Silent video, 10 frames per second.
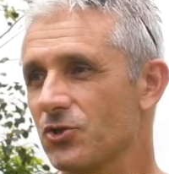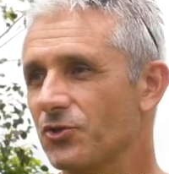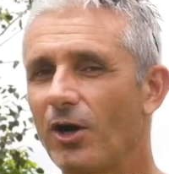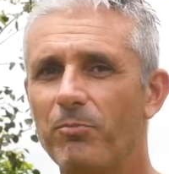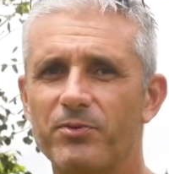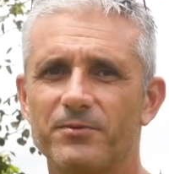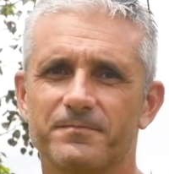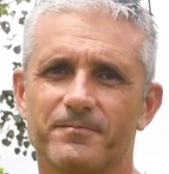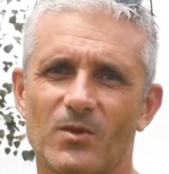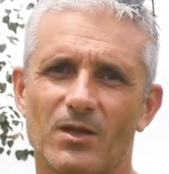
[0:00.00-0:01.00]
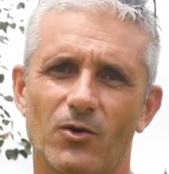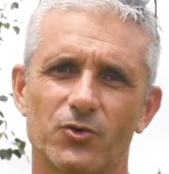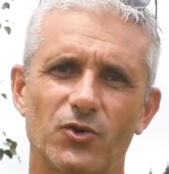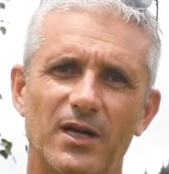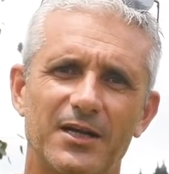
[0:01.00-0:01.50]
Ce temple,
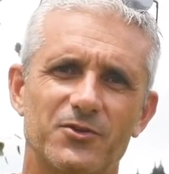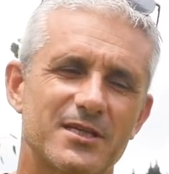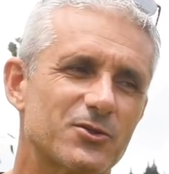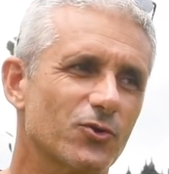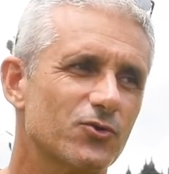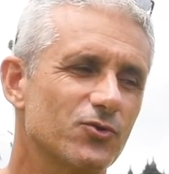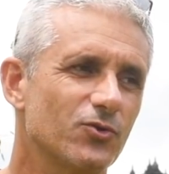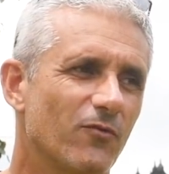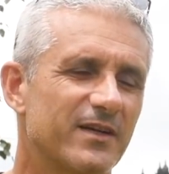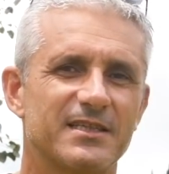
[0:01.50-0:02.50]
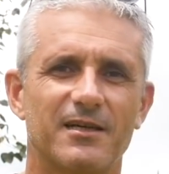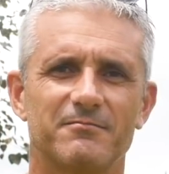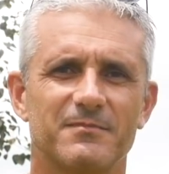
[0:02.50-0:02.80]
au-delà de sa structure, on va dire,